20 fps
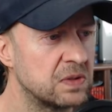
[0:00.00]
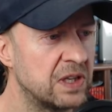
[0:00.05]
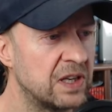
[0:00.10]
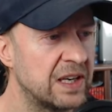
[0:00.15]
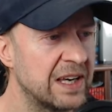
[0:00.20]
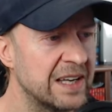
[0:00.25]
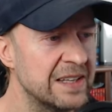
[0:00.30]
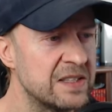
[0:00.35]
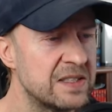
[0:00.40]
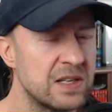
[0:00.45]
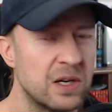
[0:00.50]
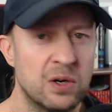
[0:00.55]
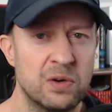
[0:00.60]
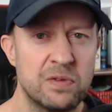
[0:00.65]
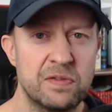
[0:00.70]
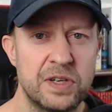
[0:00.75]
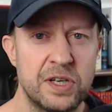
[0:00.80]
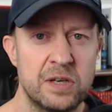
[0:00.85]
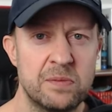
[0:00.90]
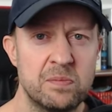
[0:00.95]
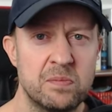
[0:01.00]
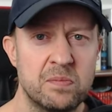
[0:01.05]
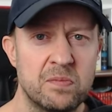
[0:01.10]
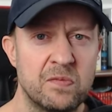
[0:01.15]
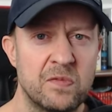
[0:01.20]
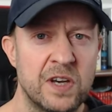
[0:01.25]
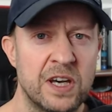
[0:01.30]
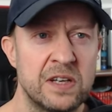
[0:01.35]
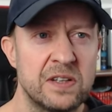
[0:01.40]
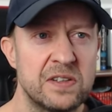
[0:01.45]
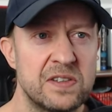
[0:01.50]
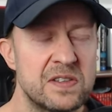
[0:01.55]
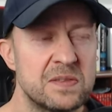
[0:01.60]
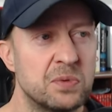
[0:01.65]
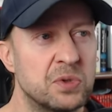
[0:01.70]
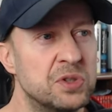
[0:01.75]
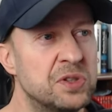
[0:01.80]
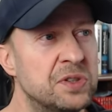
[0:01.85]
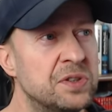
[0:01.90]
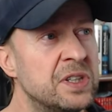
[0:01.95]
ganz aufgeben werde ich es
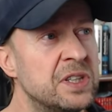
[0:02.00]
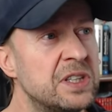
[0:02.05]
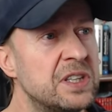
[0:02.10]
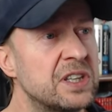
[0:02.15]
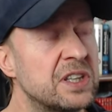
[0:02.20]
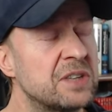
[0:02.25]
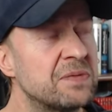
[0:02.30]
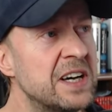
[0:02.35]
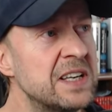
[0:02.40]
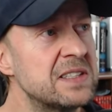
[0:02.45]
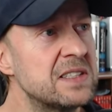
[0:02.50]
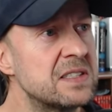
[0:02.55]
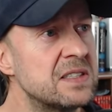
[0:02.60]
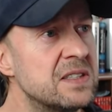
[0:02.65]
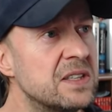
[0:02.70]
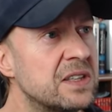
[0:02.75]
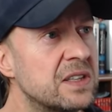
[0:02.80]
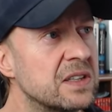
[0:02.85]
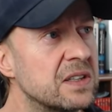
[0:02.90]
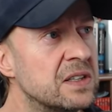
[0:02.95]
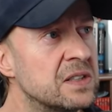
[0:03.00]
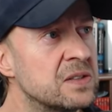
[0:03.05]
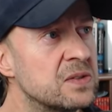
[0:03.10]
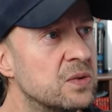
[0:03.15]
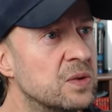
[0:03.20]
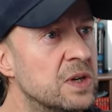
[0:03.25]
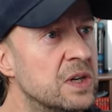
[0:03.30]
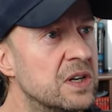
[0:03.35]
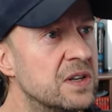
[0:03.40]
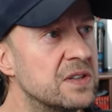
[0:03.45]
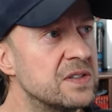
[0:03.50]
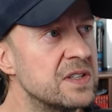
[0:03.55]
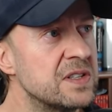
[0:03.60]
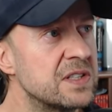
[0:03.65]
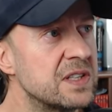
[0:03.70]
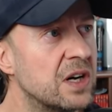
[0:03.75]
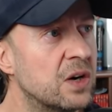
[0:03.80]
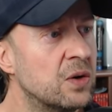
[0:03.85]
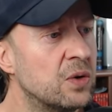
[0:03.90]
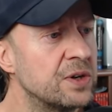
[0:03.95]
wohl nicht. Ich weiß es nicht. Also es ist
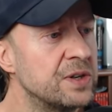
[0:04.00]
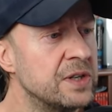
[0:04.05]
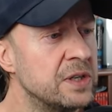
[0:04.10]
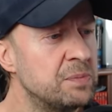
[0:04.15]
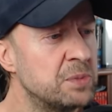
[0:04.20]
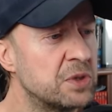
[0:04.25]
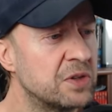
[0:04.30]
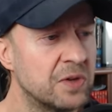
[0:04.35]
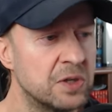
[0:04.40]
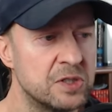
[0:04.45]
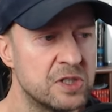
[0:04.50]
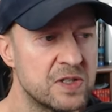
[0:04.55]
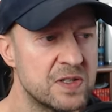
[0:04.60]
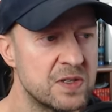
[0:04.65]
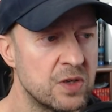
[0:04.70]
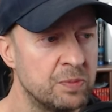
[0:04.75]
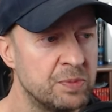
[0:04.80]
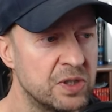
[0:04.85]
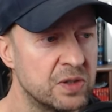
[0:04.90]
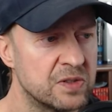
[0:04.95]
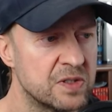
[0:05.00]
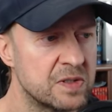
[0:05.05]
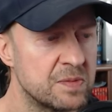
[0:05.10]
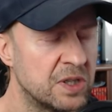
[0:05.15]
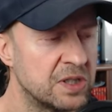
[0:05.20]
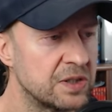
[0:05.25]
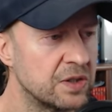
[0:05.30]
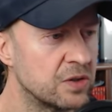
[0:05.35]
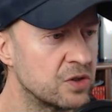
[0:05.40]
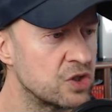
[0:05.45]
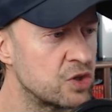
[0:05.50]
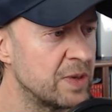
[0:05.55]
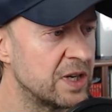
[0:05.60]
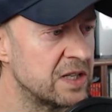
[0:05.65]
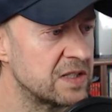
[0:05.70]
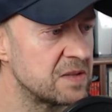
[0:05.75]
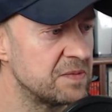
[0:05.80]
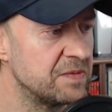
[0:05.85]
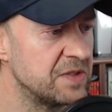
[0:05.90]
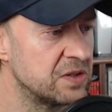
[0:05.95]
ja auch ein liebgewonnenes Hobby und es macht ja auch
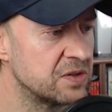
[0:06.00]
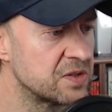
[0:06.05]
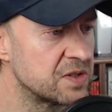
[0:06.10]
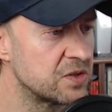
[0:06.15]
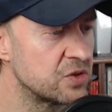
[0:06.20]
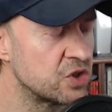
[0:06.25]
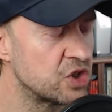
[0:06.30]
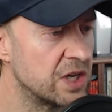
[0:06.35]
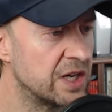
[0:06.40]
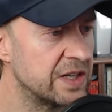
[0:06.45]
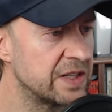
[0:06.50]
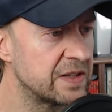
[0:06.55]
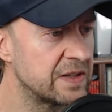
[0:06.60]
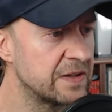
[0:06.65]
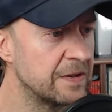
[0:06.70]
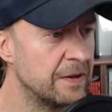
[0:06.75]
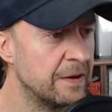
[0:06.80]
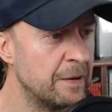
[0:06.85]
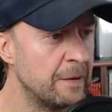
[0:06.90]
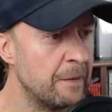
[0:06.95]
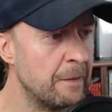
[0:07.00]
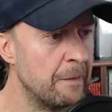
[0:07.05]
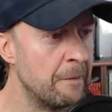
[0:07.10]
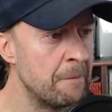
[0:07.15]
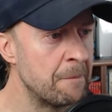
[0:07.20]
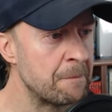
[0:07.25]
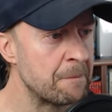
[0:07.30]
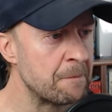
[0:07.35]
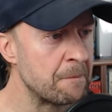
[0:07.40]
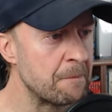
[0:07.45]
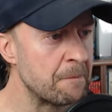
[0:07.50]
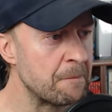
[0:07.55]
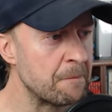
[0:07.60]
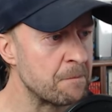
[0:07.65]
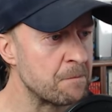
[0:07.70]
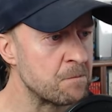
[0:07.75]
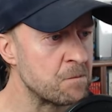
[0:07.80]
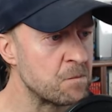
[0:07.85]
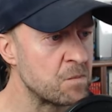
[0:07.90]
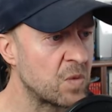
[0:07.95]
Spaß, Videos zu schneiden.
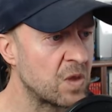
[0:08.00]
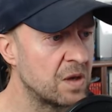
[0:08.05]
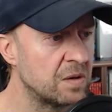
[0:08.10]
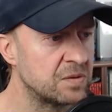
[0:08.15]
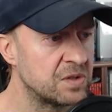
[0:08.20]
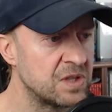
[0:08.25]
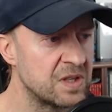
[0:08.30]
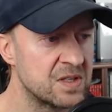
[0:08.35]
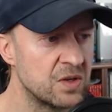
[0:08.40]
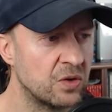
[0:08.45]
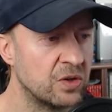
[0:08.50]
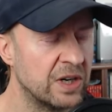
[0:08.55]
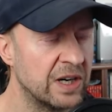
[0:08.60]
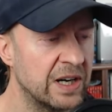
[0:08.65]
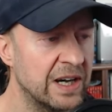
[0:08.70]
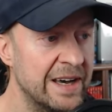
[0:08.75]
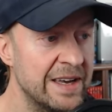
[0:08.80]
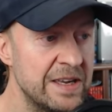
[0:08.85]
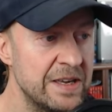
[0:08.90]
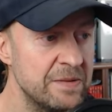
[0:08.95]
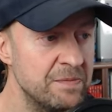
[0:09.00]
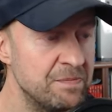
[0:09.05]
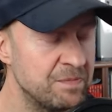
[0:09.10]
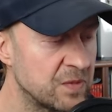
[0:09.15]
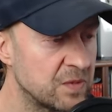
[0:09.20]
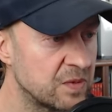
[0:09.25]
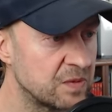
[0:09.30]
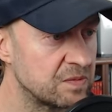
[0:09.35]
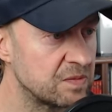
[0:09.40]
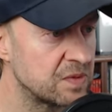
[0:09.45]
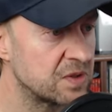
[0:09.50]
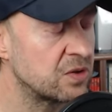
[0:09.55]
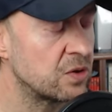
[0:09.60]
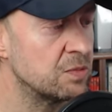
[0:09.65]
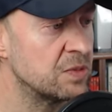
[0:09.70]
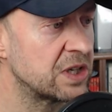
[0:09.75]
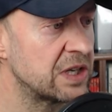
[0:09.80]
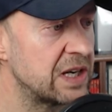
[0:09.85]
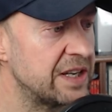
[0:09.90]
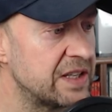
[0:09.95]
Mm, die Zockerei, kommen
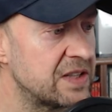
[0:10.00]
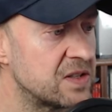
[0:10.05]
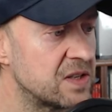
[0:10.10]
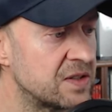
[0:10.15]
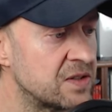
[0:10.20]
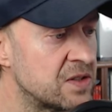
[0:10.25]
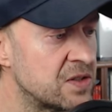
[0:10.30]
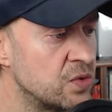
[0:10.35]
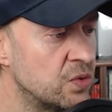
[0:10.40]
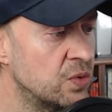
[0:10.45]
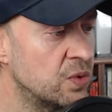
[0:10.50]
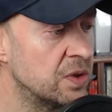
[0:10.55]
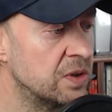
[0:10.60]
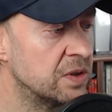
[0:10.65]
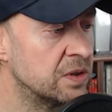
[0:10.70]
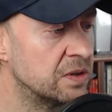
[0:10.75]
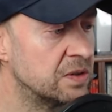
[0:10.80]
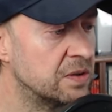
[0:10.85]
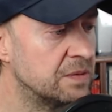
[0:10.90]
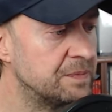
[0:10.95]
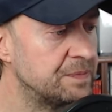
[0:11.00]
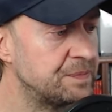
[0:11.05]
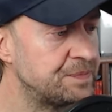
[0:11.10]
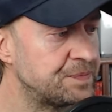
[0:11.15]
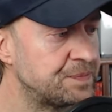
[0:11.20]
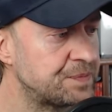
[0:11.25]
wir gleich dazu, ähm,